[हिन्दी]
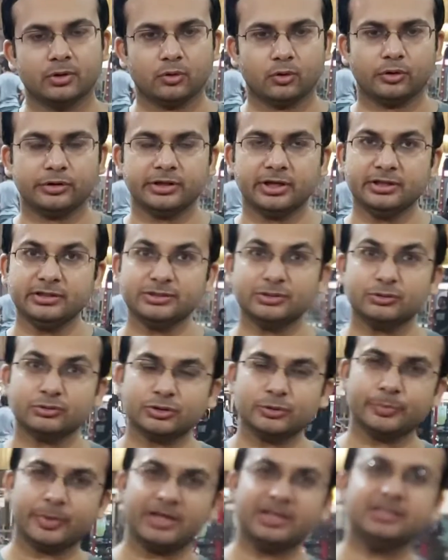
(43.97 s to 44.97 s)
और यहीं से
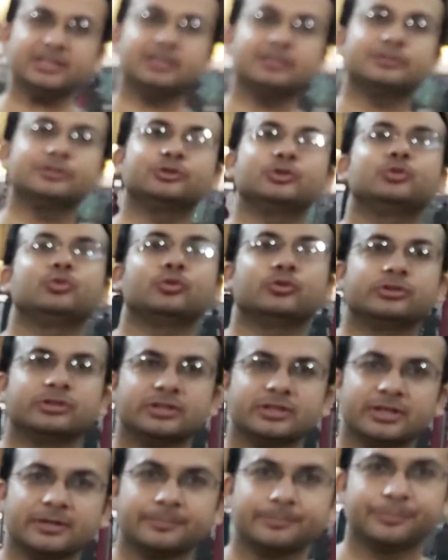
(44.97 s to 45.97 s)
उसकी पहली गलती शुरू
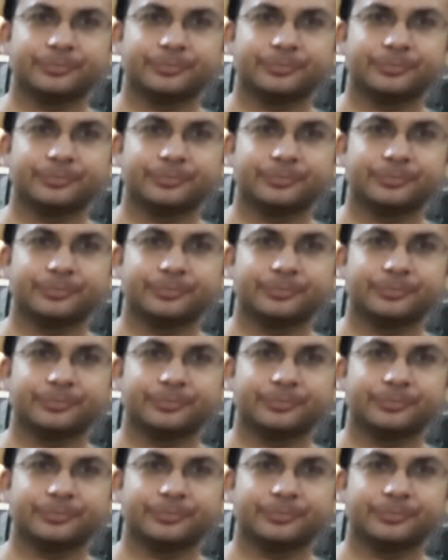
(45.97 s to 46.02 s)
होती है